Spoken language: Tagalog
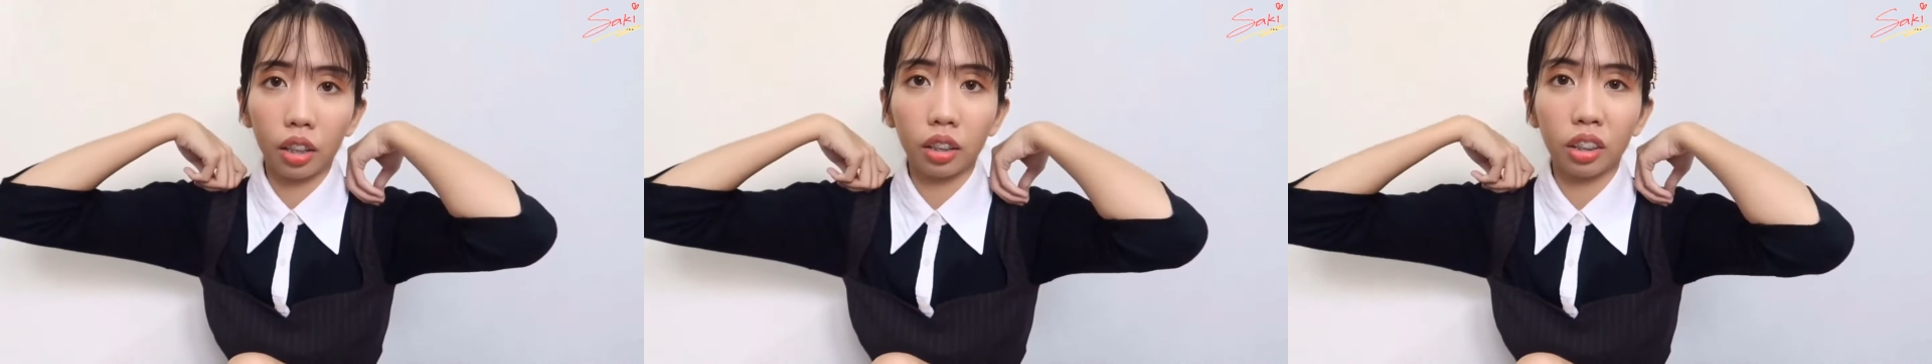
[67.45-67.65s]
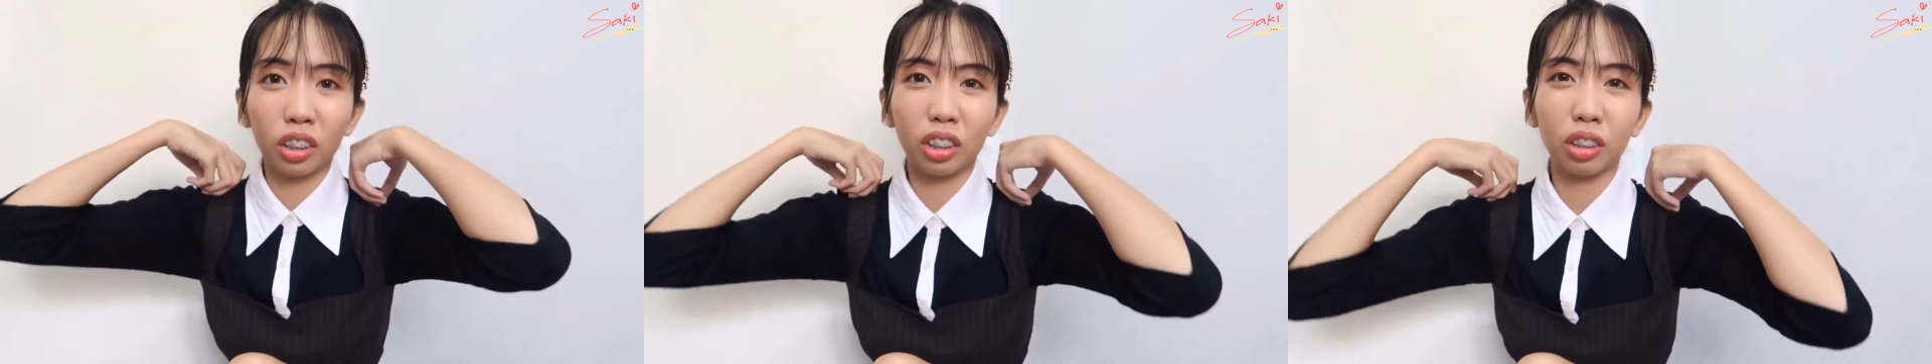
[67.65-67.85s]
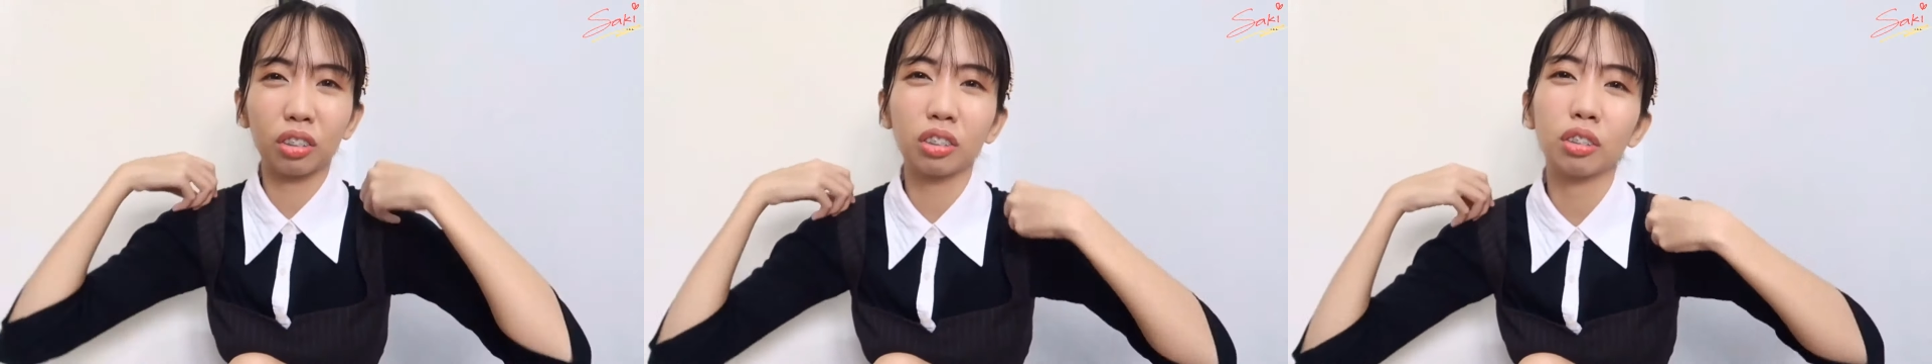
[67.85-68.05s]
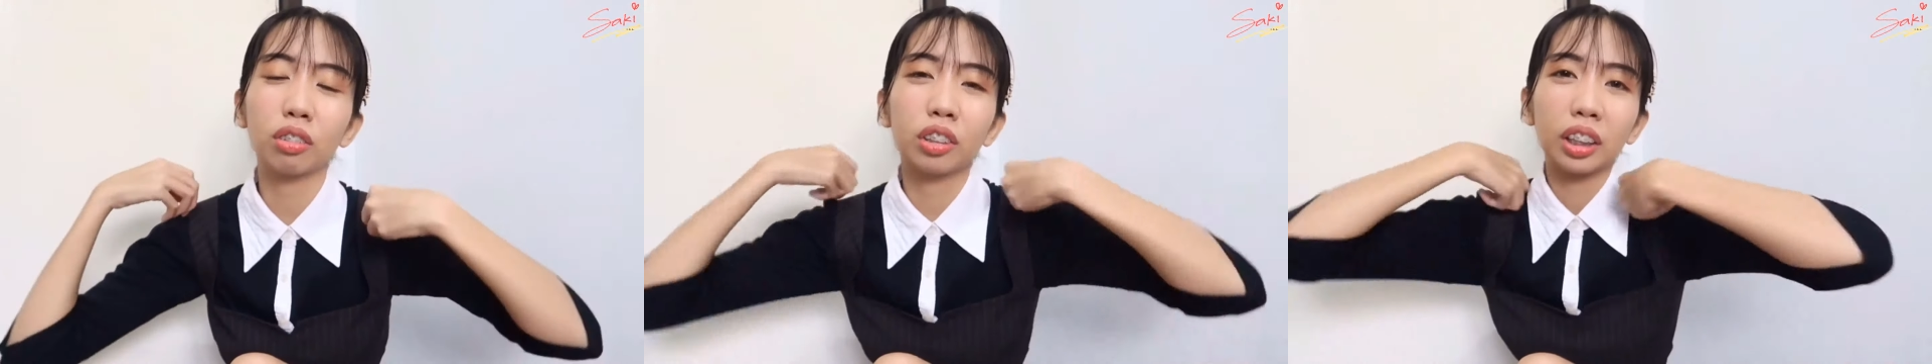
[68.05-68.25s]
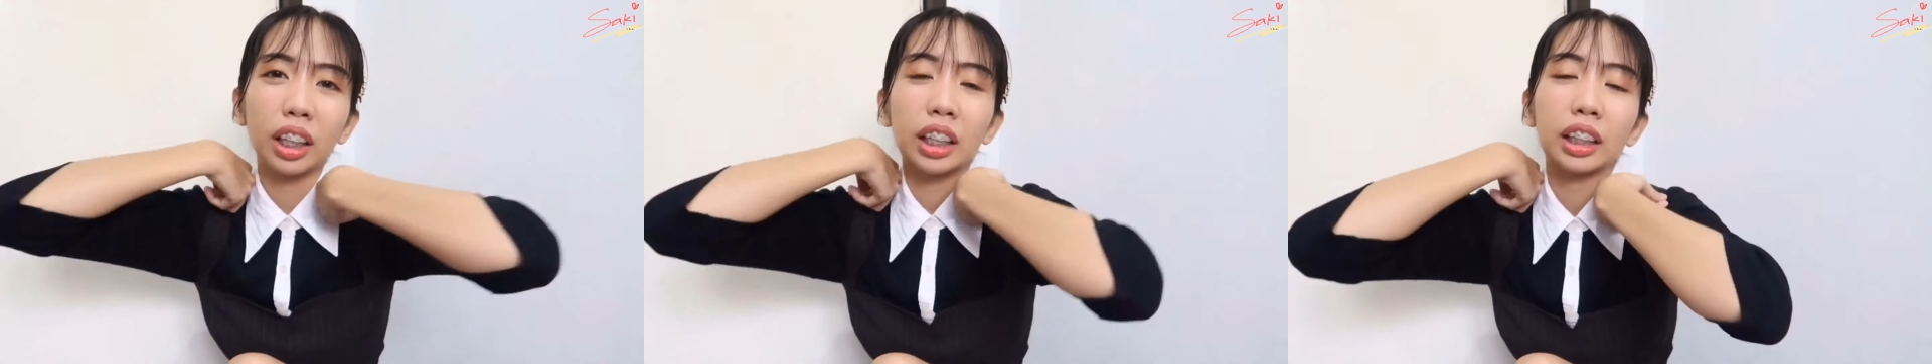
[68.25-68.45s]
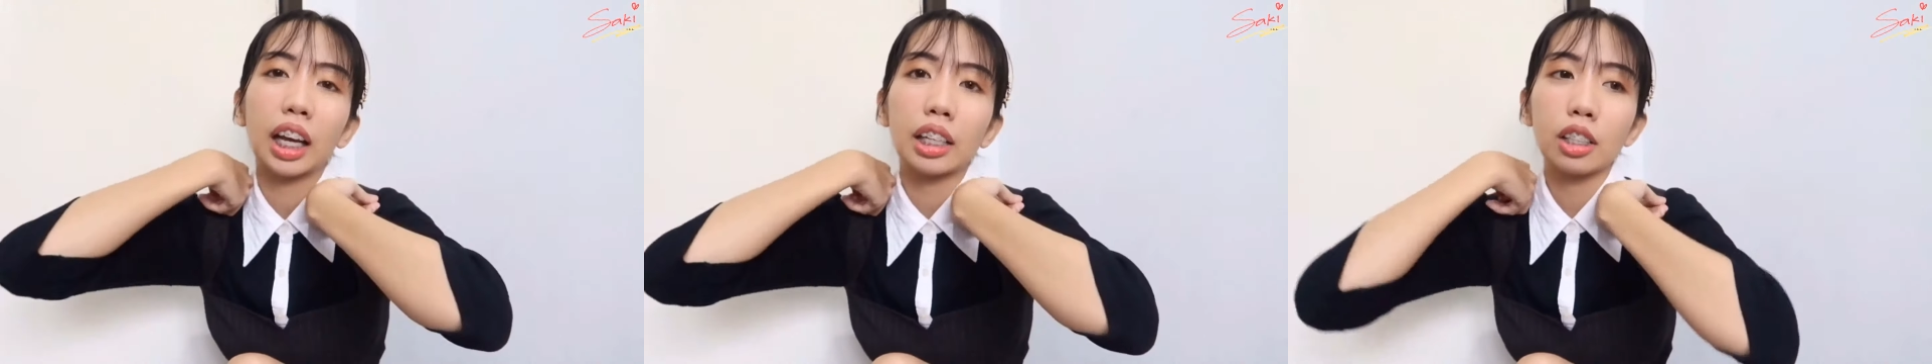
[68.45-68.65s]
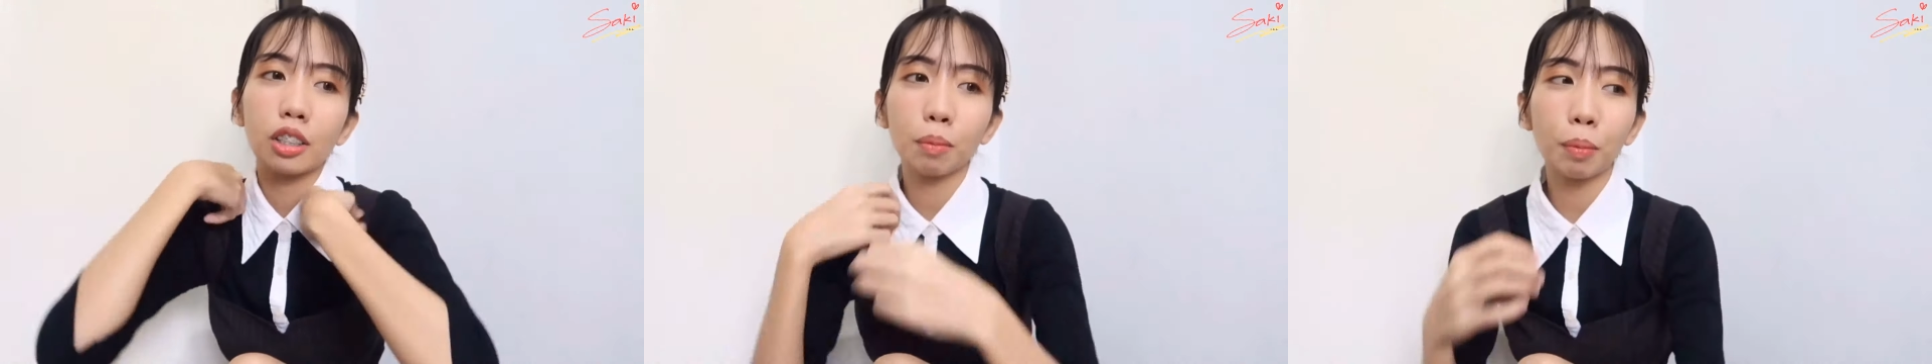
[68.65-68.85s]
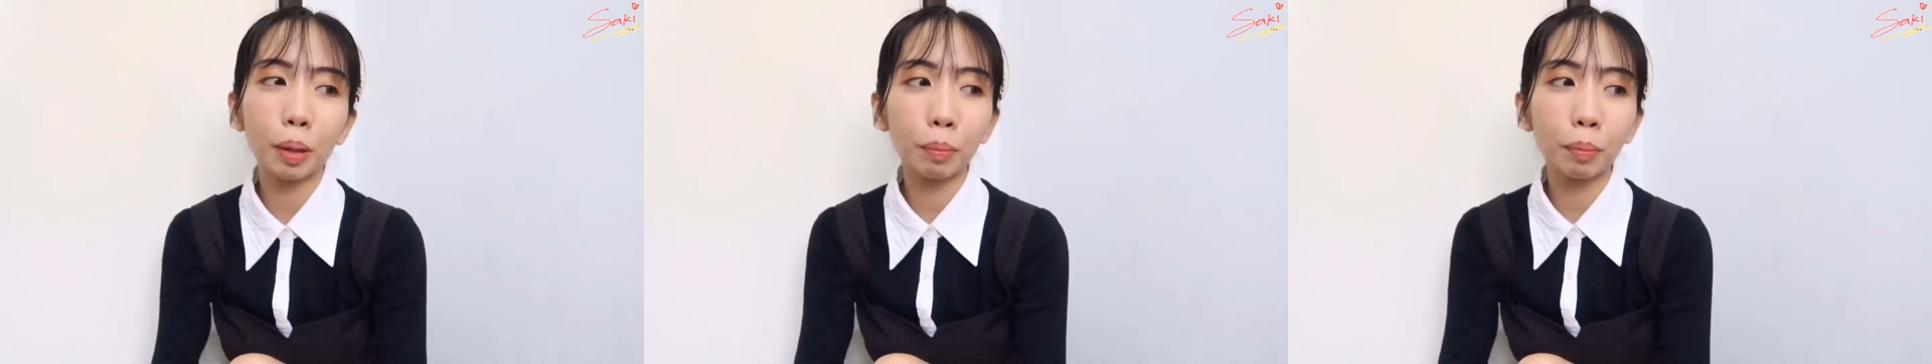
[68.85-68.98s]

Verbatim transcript: you know, itaas nyo.